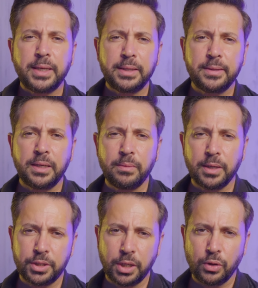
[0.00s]
testlerine
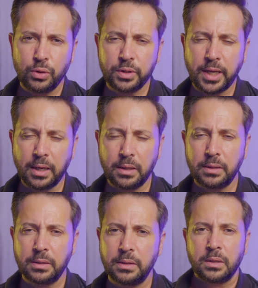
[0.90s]
bakacak olursak
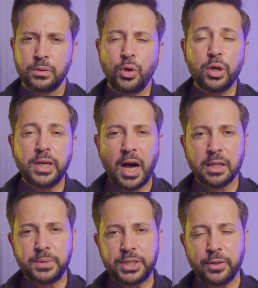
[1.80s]
4K
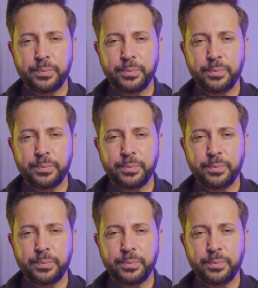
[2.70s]
60